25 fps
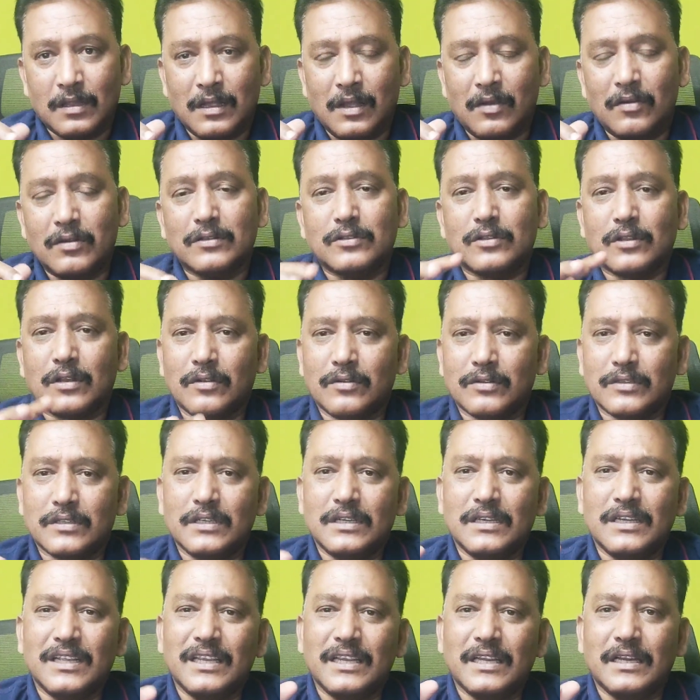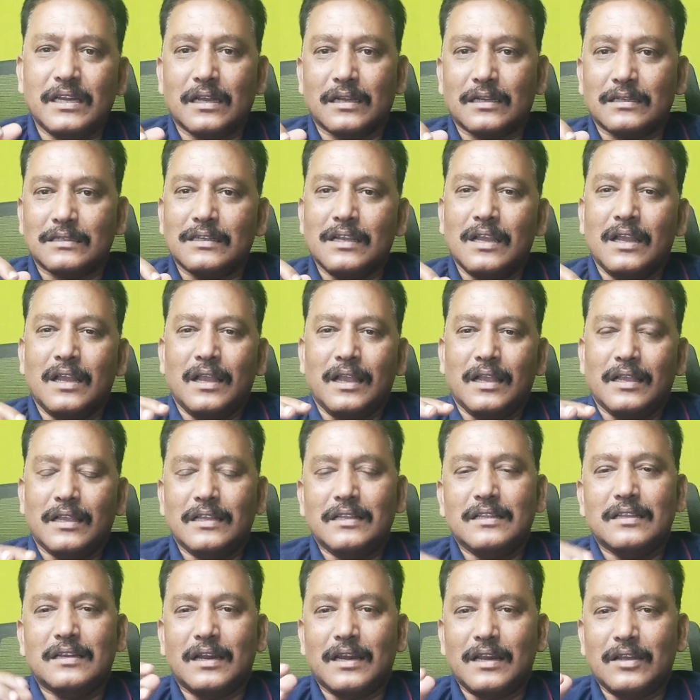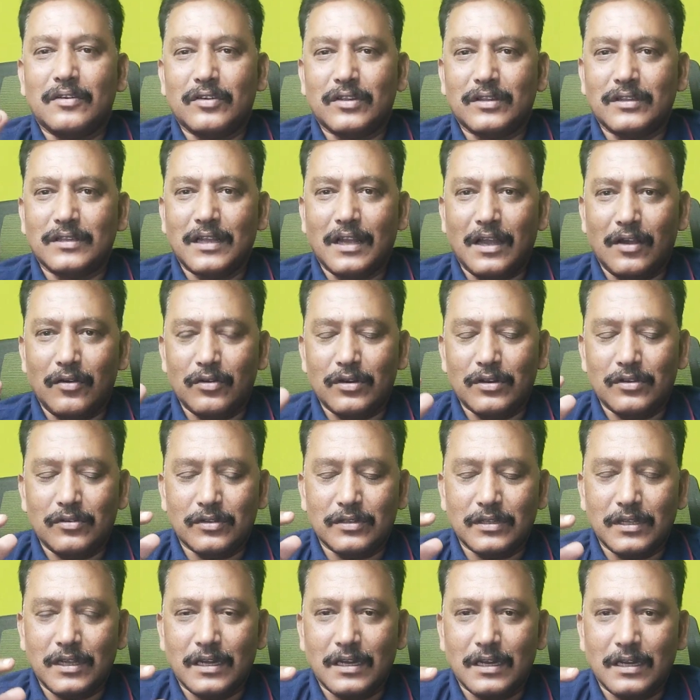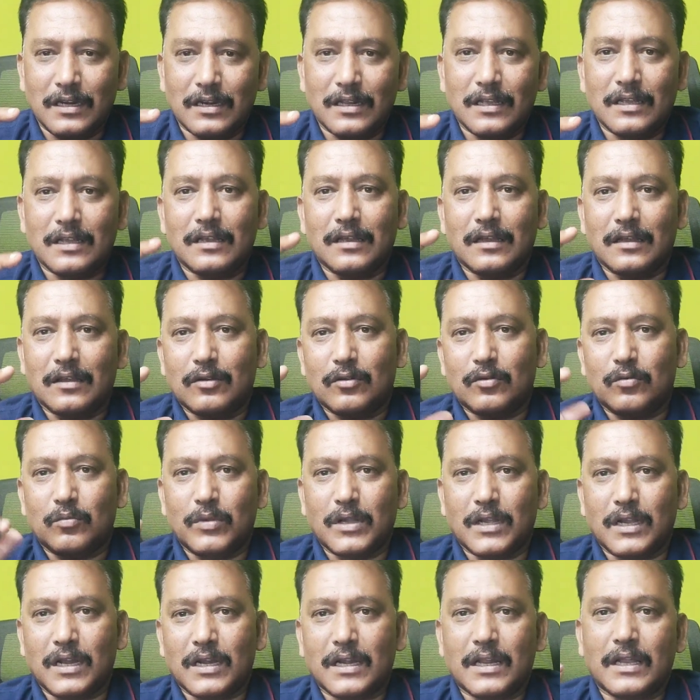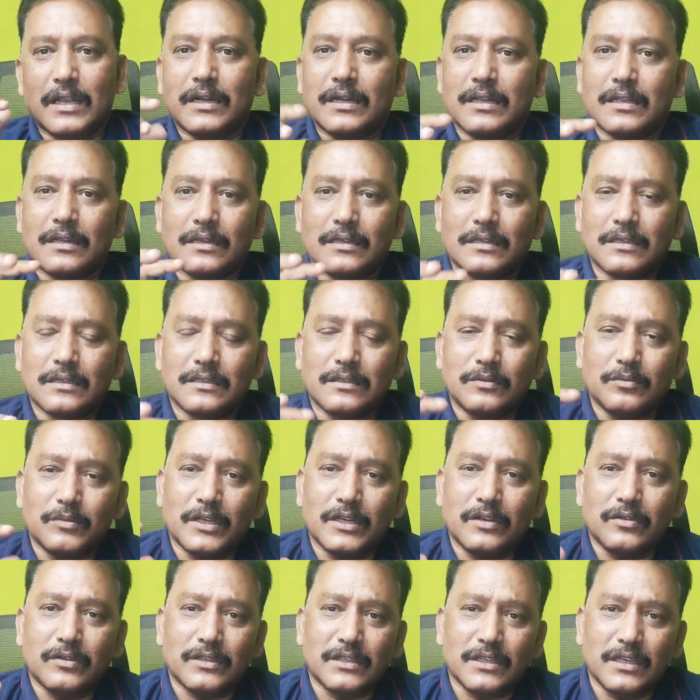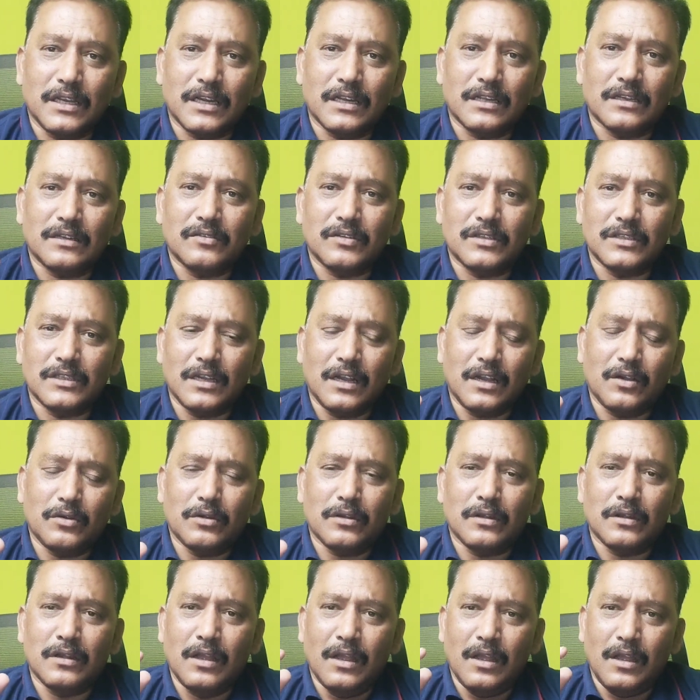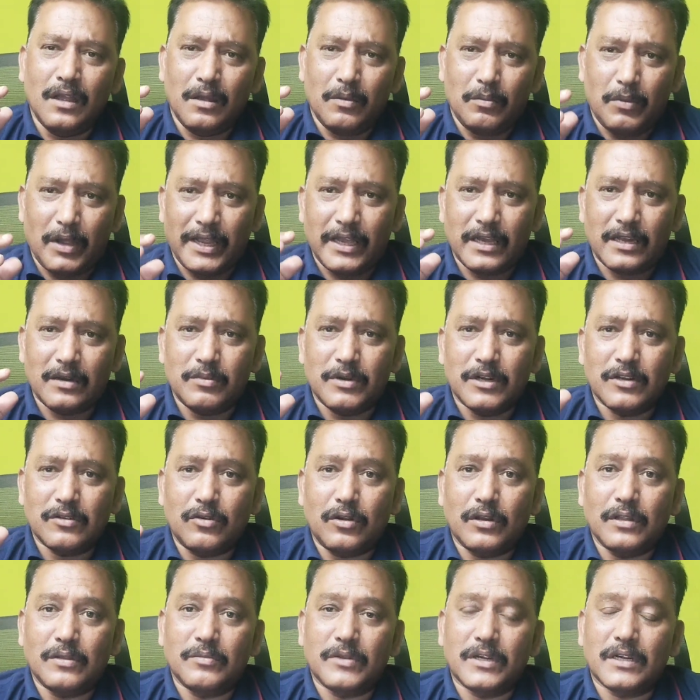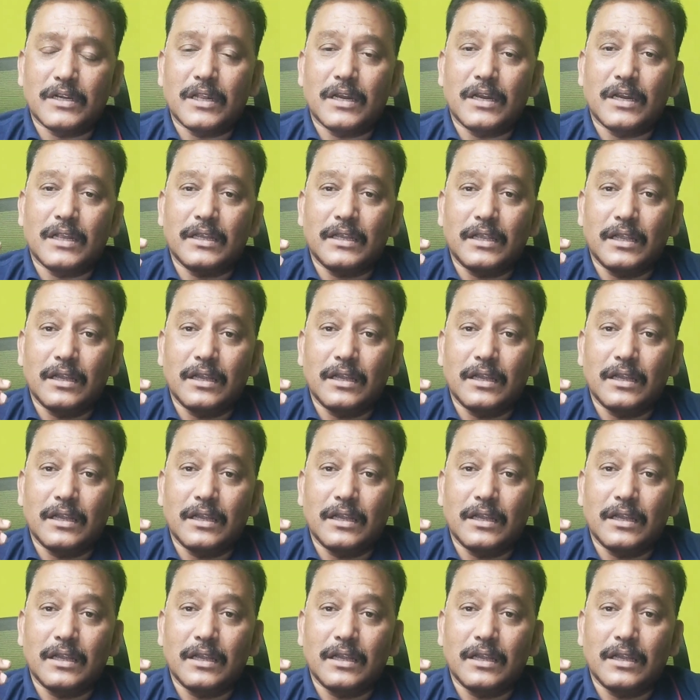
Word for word: காவல்துறை வந்து நீக்கிட்டாங்க இதனால் வந்து அவருக்கு வந்து என்னென்னா ரொம்ப காண்டாயிட்டார் இது மாதிரி வந்து எனக்கு வந்து அவர் பயங்கரமான கொலை மிரட்டெல்லாம்